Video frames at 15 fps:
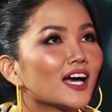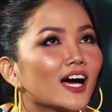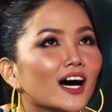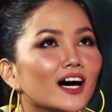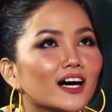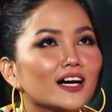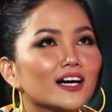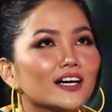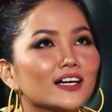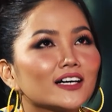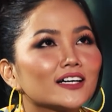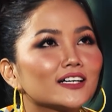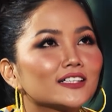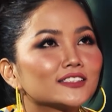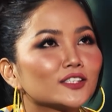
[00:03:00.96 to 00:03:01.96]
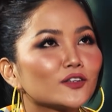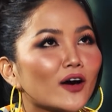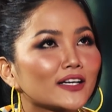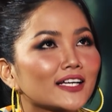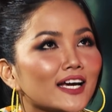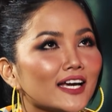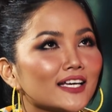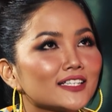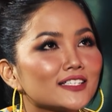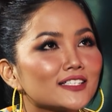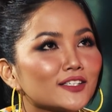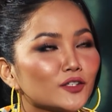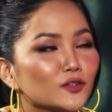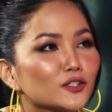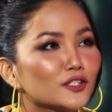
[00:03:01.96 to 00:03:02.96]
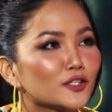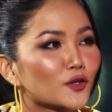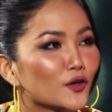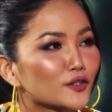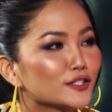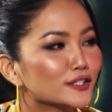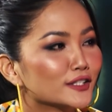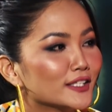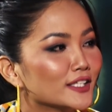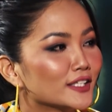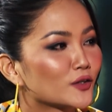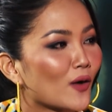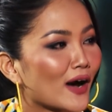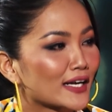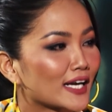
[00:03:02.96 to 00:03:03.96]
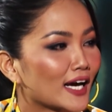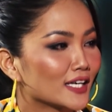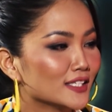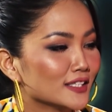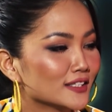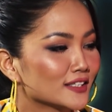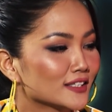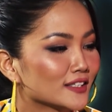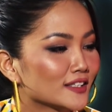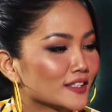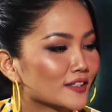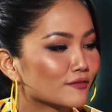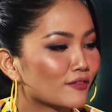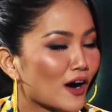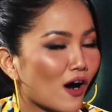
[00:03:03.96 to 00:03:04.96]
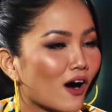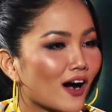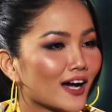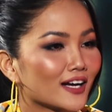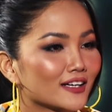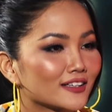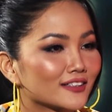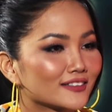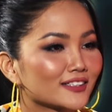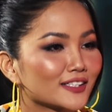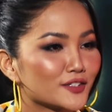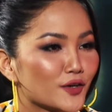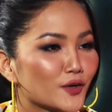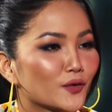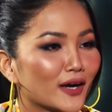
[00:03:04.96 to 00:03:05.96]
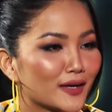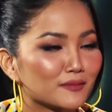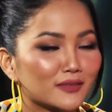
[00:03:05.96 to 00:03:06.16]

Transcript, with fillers: à, sự đoàn kết sự yêu thương con người quan cảnh văn hóa rất là nhiều rất